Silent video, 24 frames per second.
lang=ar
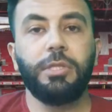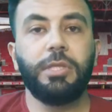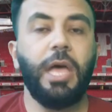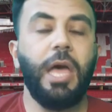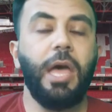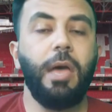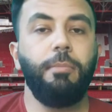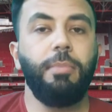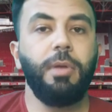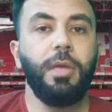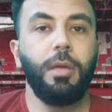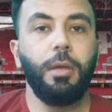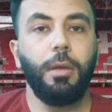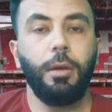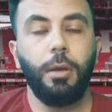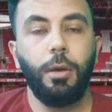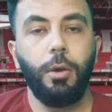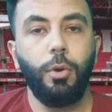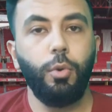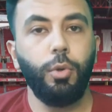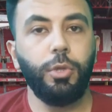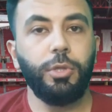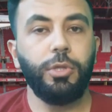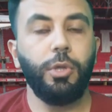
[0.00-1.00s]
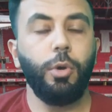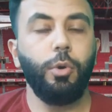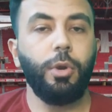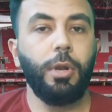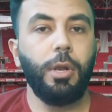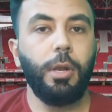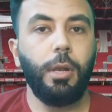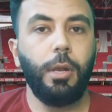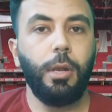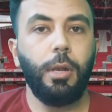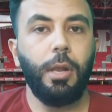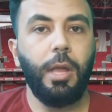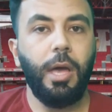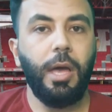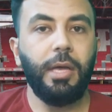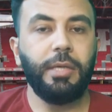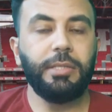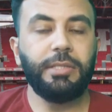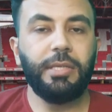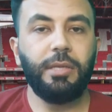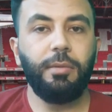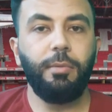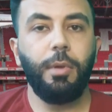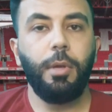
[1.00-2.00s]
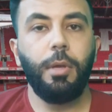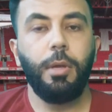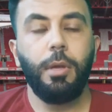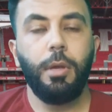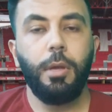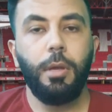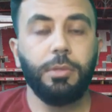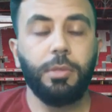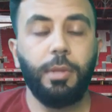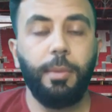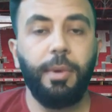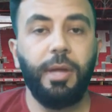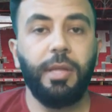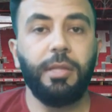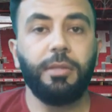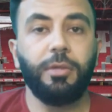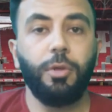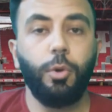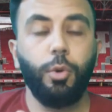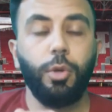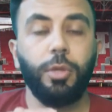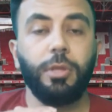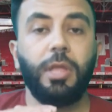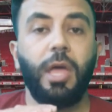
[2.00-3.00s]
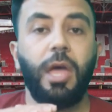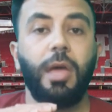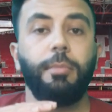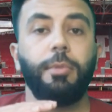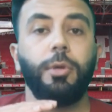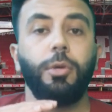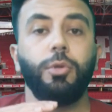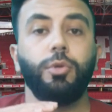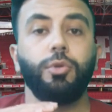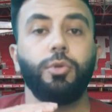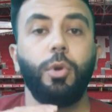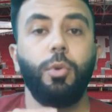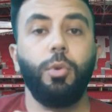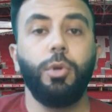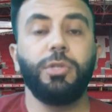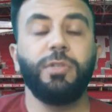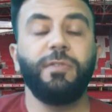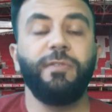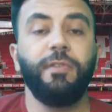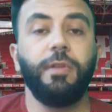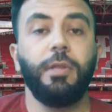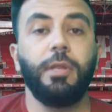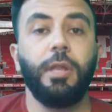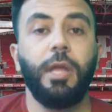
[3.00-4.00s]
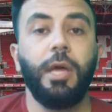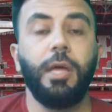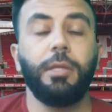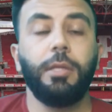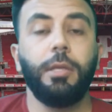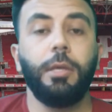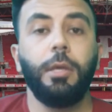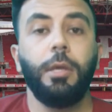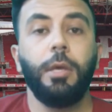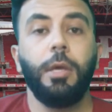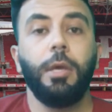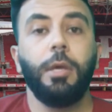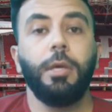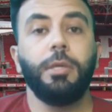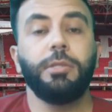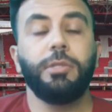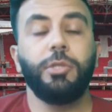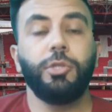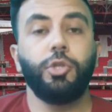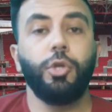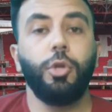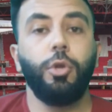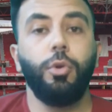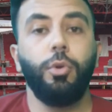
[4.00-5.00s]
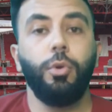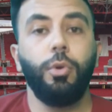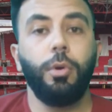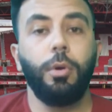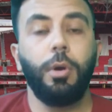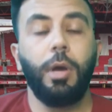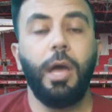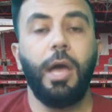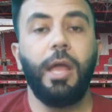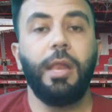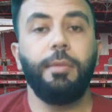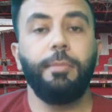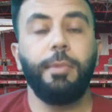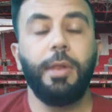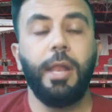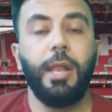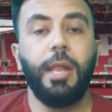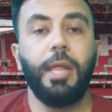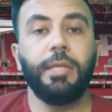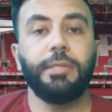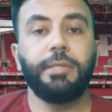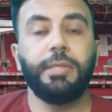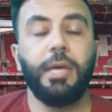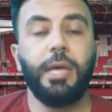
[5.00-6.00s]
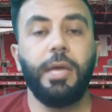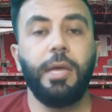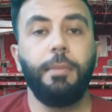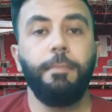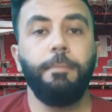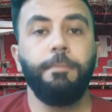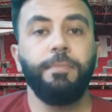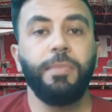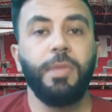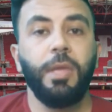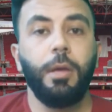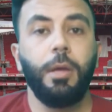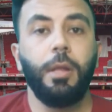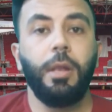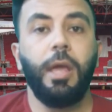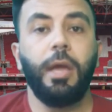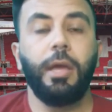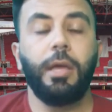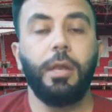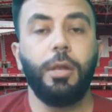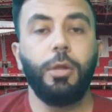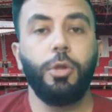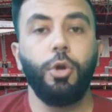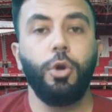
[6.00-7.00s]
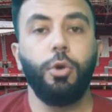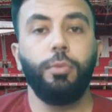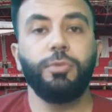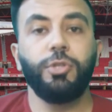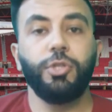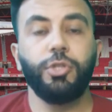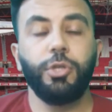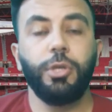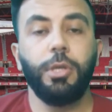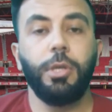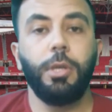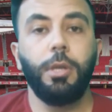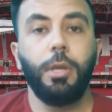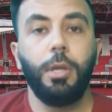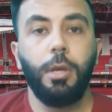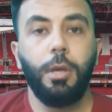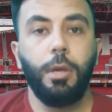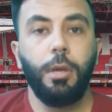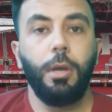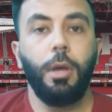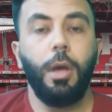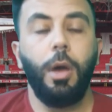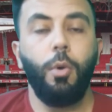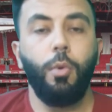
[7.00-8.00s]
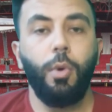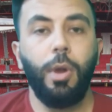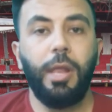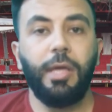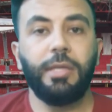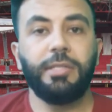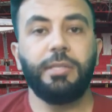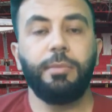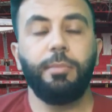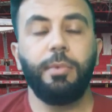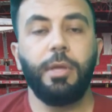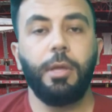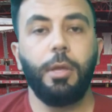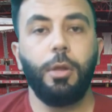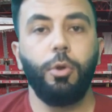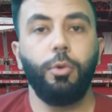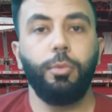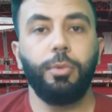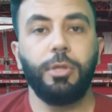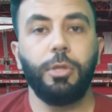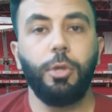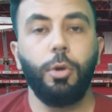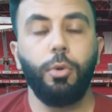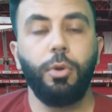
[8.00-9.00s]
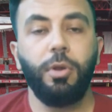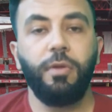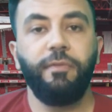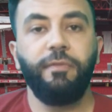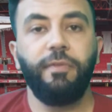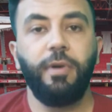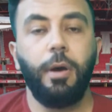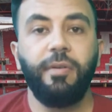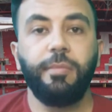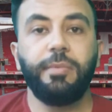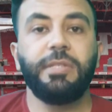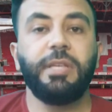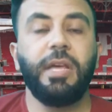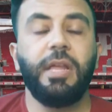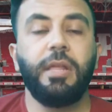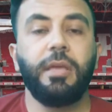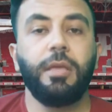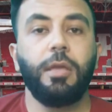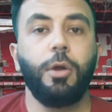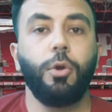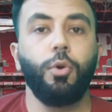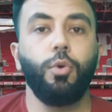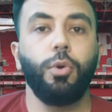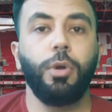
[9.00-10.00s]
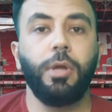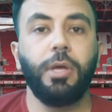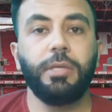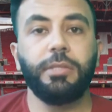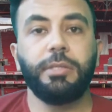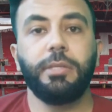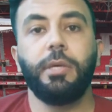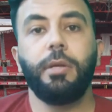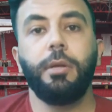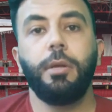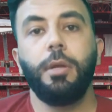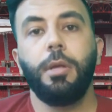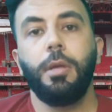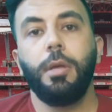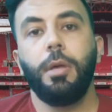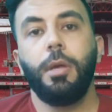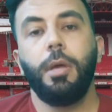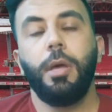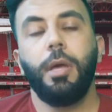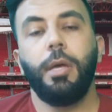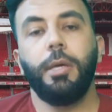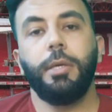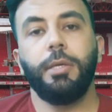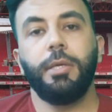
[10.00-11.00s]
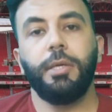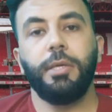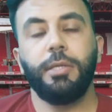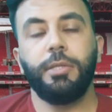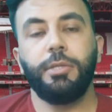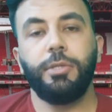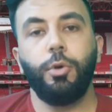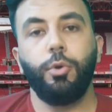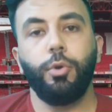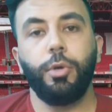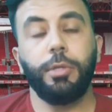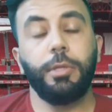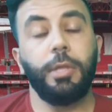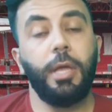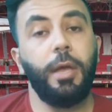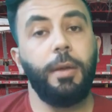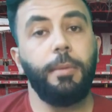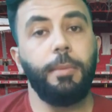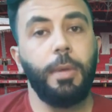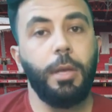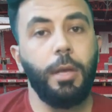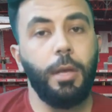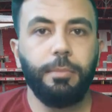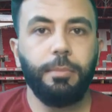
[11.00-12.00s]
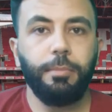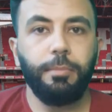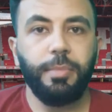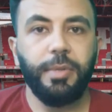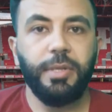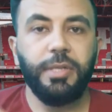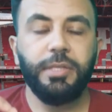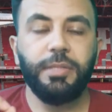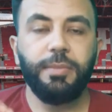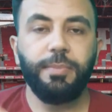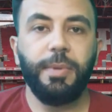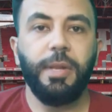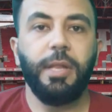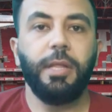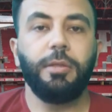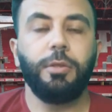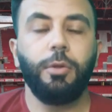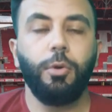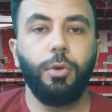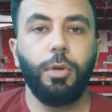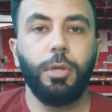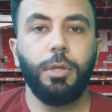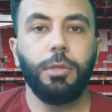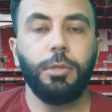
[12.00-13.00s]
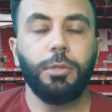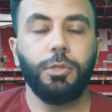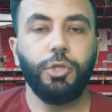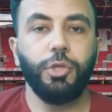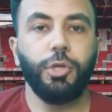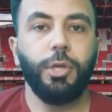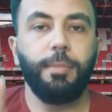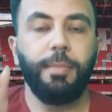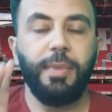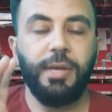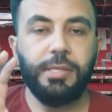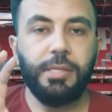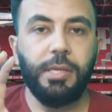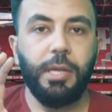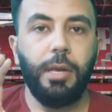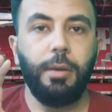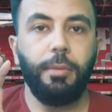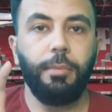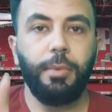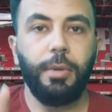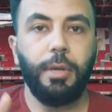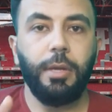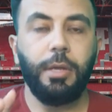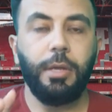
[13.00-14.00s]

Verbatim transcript: الذهبي هو الدوري لا هزيمه طبعا الدوري الذهبي يتوج فيه النادي سجله خالي من الهزائم لكن اليوم تشرين اول هزيمه له بالدوري فبذلك يكون خسر آه، الدوري الذهبي بالنسبه للدوري تشرين ما زال